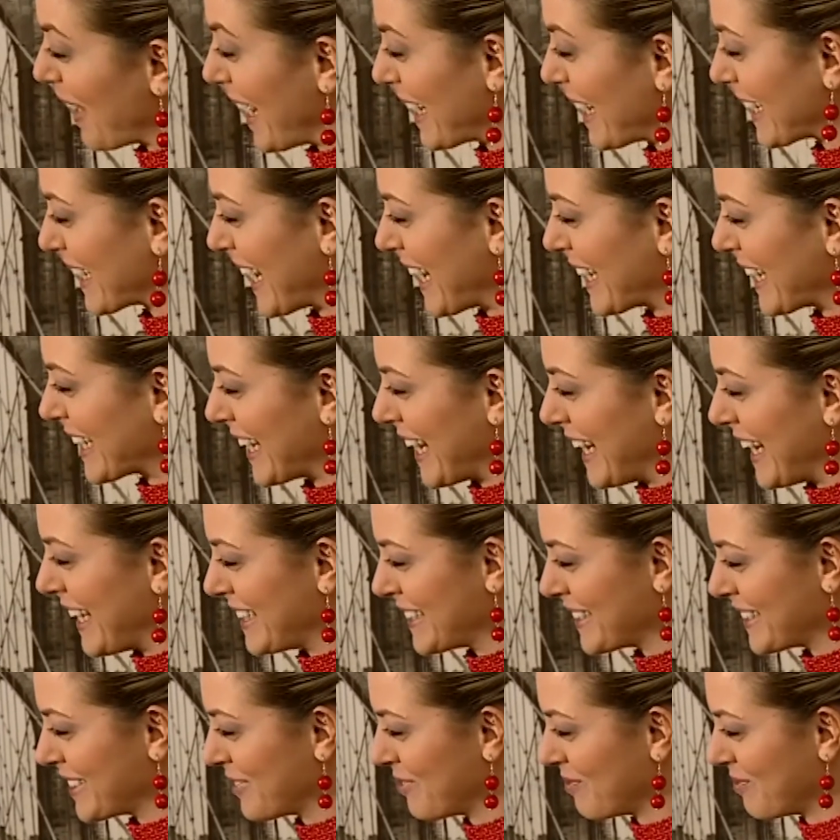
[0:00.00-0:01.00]
Erken
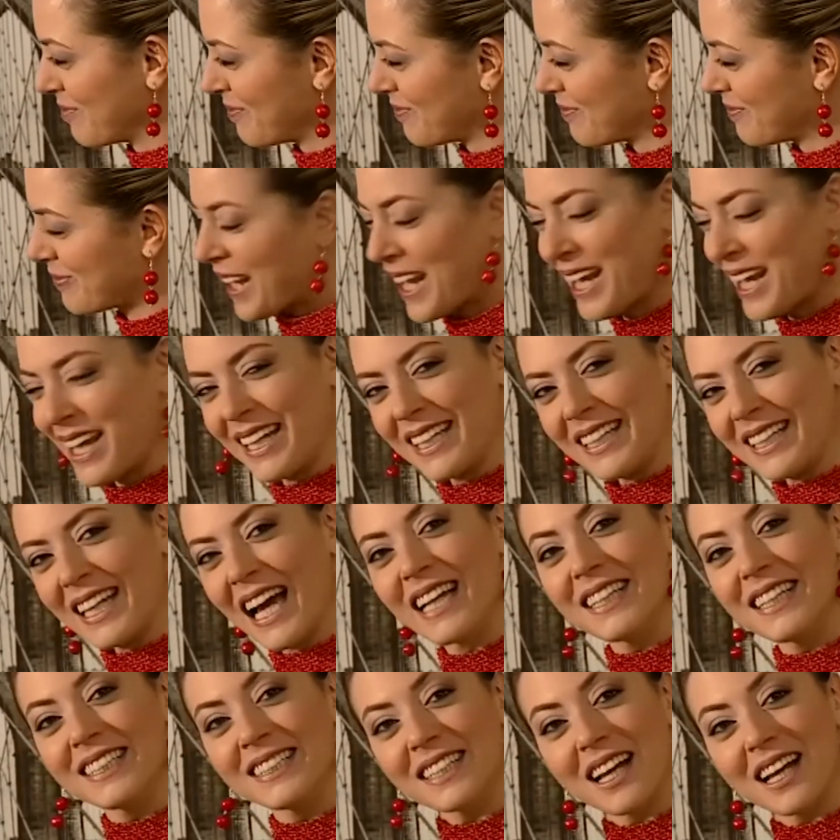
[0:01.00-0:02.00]
geldi. Ya
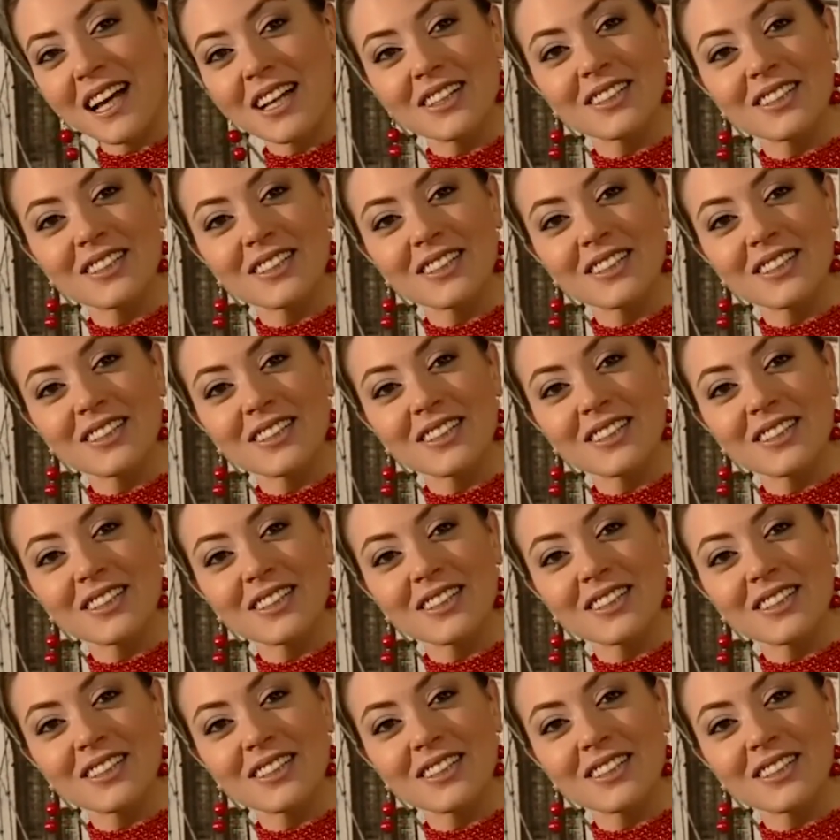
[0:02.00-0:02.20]
insan